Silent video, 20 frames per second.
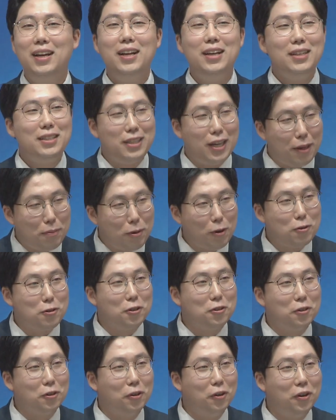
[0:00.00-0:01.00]
제
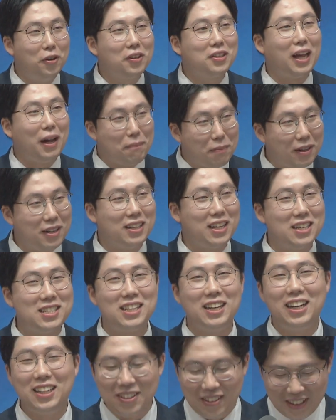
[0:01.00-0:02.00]
표정으로 답변을
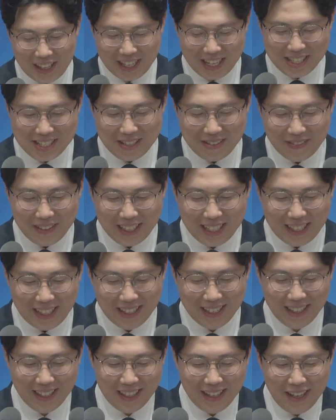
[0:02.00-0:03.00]
대신하도록 하겠습니다.
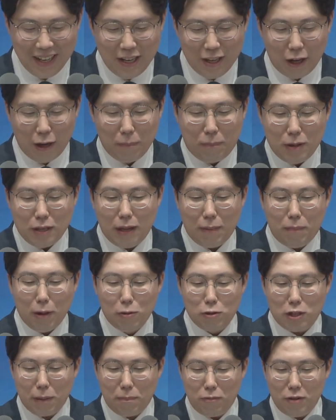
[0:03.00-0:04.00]
여러분, 비단
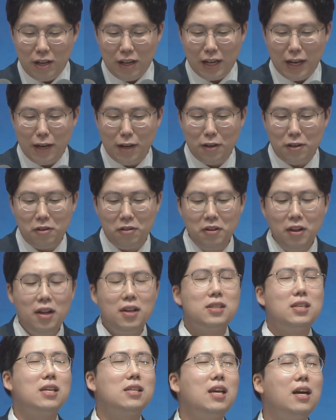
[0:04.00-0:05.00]
배우자뿐일까요?
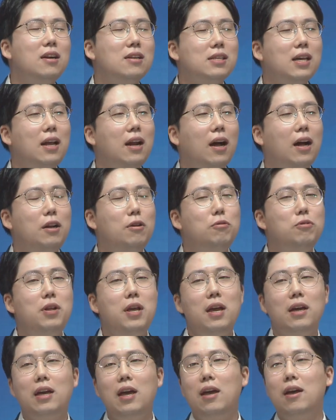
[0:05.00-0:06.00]
세상을 살아가는
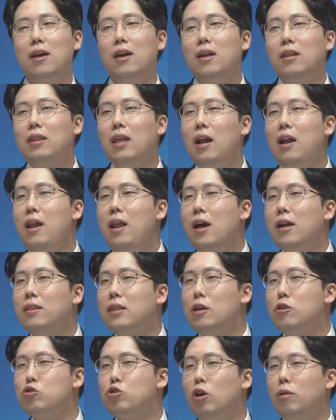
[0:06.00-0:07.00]
우리에게 뗄래야
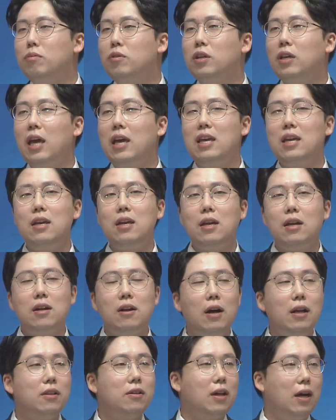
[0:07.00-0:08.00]
뗄 수 없는 게 이
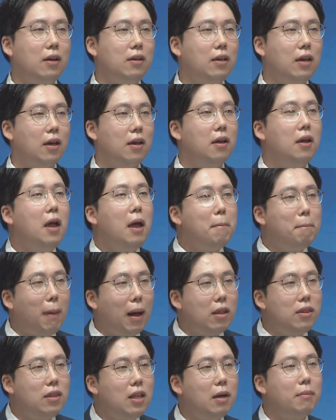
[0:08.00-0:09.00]
인간관계,
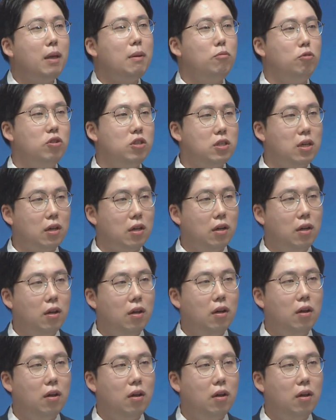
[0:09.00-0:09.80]
만남의 문제,